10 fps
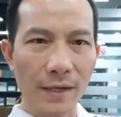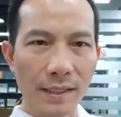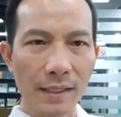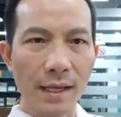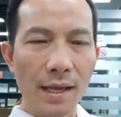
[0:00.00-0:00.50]

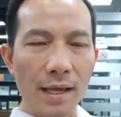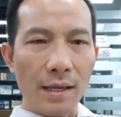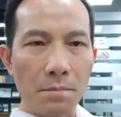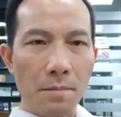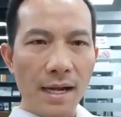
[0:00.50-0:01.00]
Vậy thì
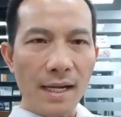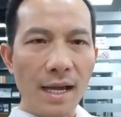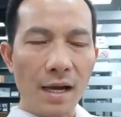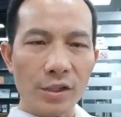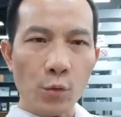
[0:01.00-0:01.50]
bạn
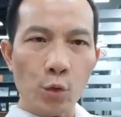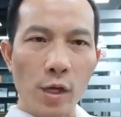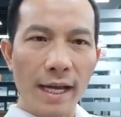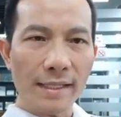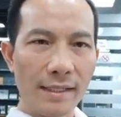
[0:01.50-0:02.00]
đang ở trong
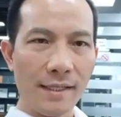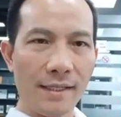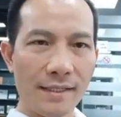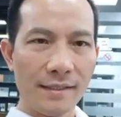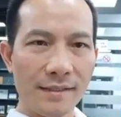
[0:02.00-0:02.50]
chuyên ngành
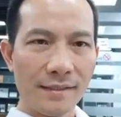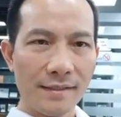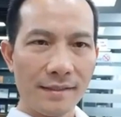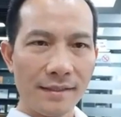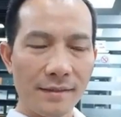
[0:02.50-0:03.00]
gì?
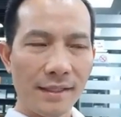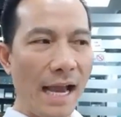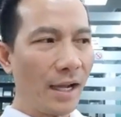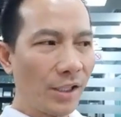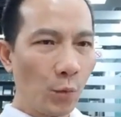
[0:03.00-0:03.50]

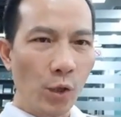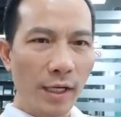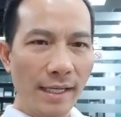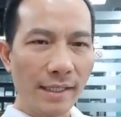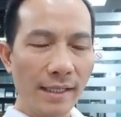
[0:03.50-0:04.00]
Đang ở trong
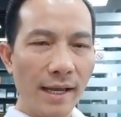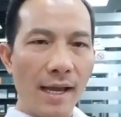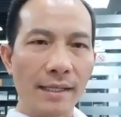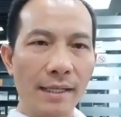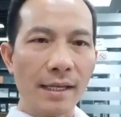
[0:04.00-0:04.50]
chuyên ngành gì?
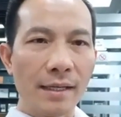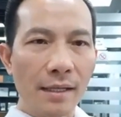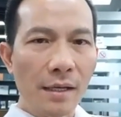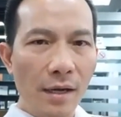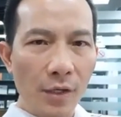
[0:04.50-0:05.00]
Thì cái
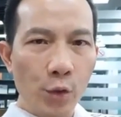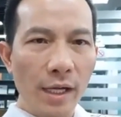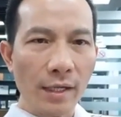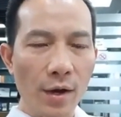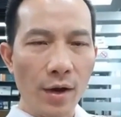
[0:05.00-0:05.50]
kiến thức ở
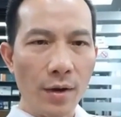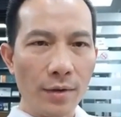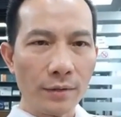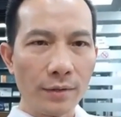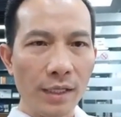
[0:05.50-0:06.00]
chuyên ngành đó
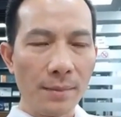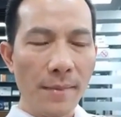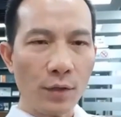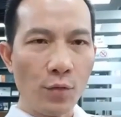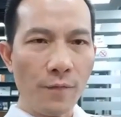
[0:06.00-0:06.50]
thì
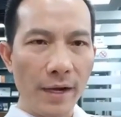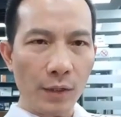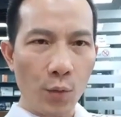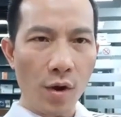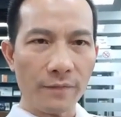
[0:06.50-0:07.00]
bạn cũng
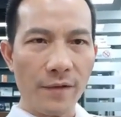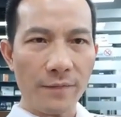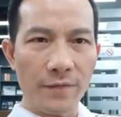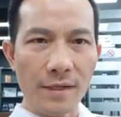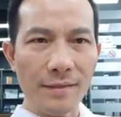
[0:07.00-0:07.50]
phải thuộc
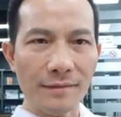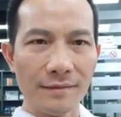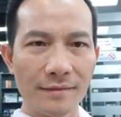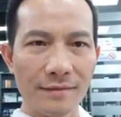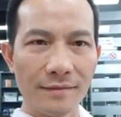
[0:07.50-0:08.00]
và
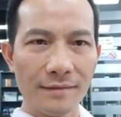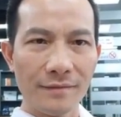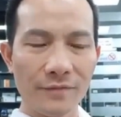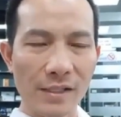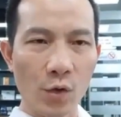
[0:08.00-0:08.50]
vững
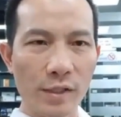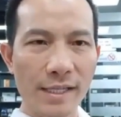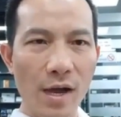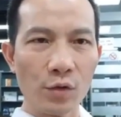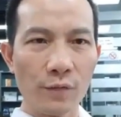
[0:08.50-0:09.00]
và
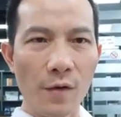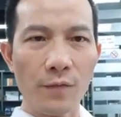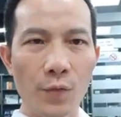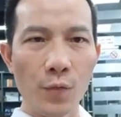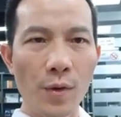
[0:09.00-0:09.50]
dồi dào rồi
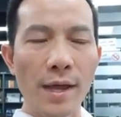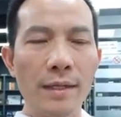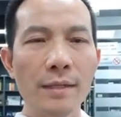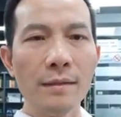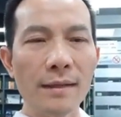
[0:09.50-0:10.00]
phong phú,
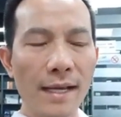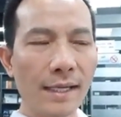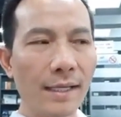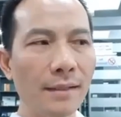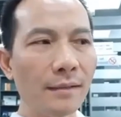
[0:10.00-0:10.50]
như là
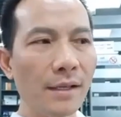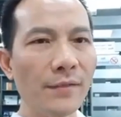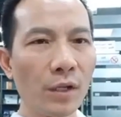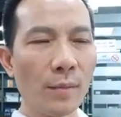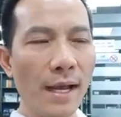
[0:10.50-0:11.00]
cái kiến thức
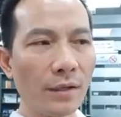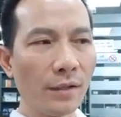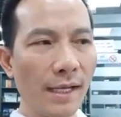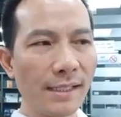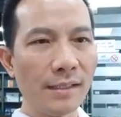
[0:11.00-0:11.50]
tiếng Việt của bạn
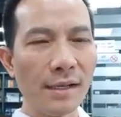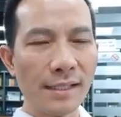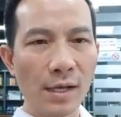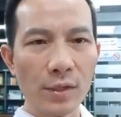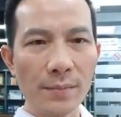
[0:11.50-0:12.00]
có thể như
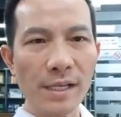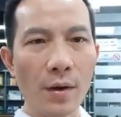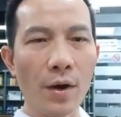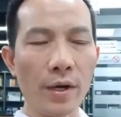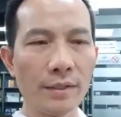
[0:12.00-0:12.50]
là giao tiếp
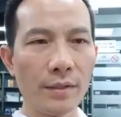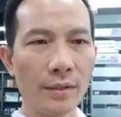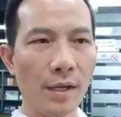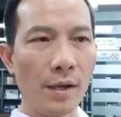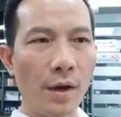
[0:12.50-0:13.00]
chào hỏi
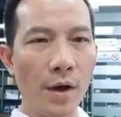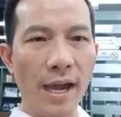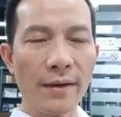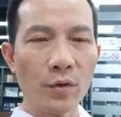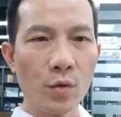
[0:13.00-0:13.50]
rồi
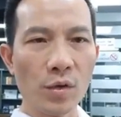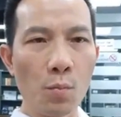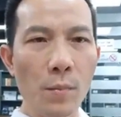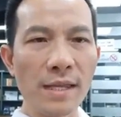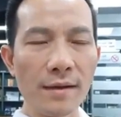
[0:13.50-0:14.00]
hỏi han về cuộc
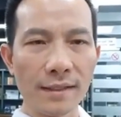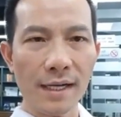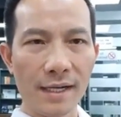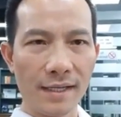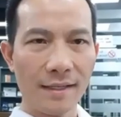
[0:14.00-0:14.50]
sống bình thường
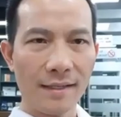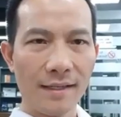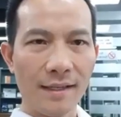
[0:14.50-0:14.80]
thế này này.